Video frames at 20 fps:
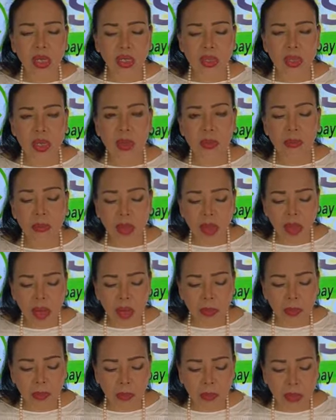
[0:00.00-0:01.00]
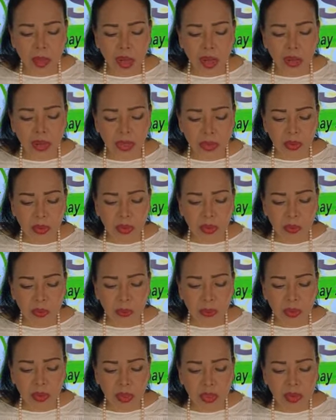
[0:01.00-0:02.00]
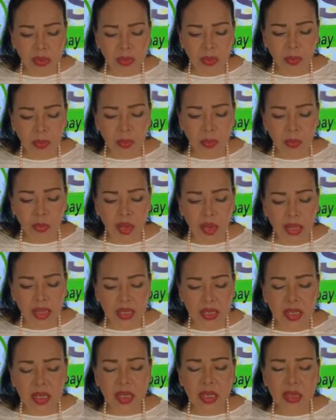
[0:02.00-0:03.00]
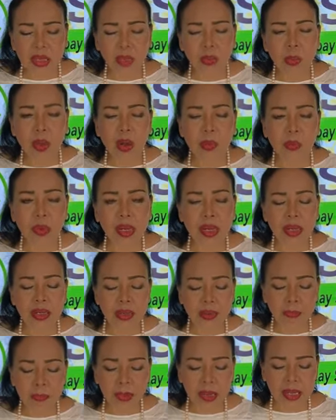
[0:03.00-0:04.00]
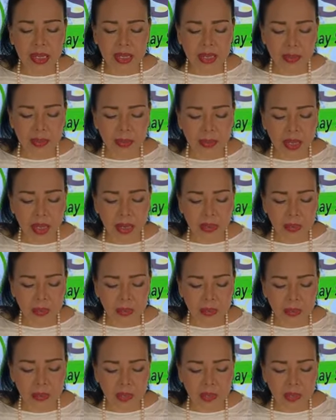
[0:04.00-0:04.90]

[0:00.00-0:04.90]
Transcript: na mga, mga nerve, ito po ay nawawala ng pakiramdam.